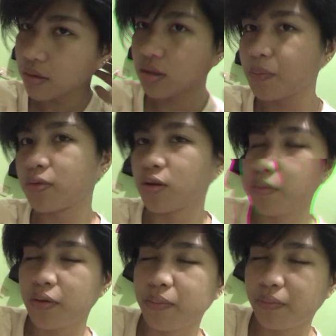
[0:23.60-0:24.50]
kasi po
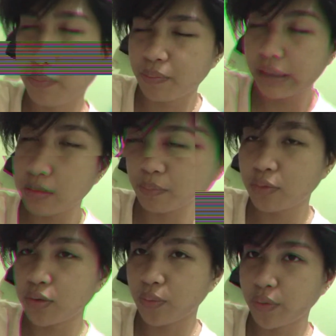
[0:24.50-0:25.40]
sobrang busy
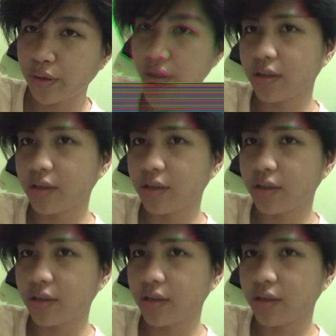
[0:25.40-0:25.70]
po sa work.